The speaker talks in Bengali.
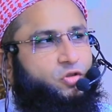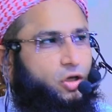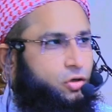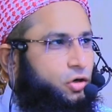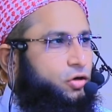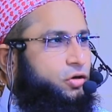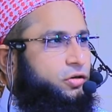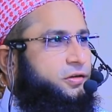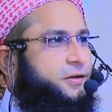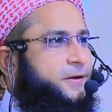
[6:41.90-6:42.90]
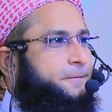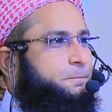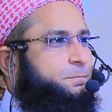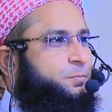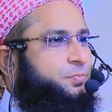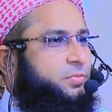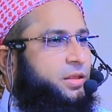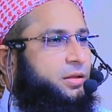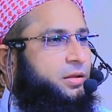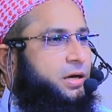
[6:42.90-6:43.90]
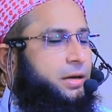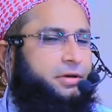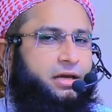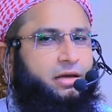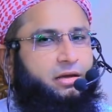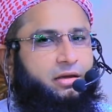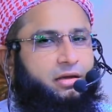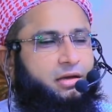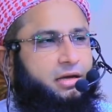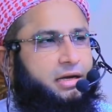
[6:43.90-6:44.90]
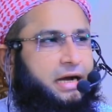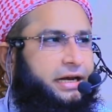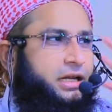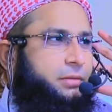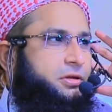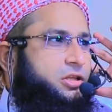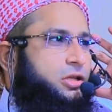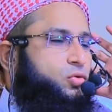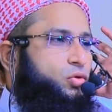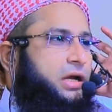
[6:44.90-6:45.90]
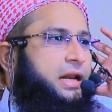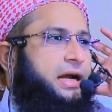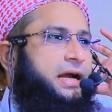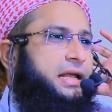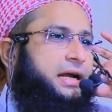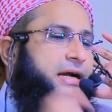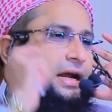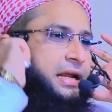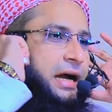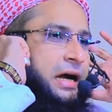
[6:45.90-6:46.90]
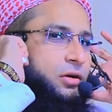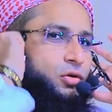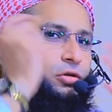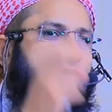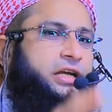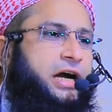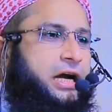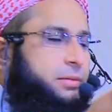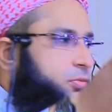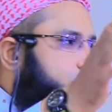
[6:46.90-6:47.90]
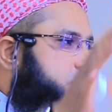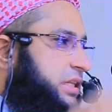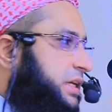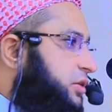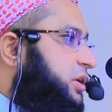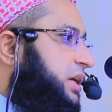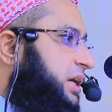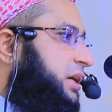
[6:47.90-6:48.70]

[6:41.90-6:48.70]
তখন আমি কানের ভিতরে তুলা লাগায়া কানে আঙ্গুল দিয়া হাঁটবো যাতে করে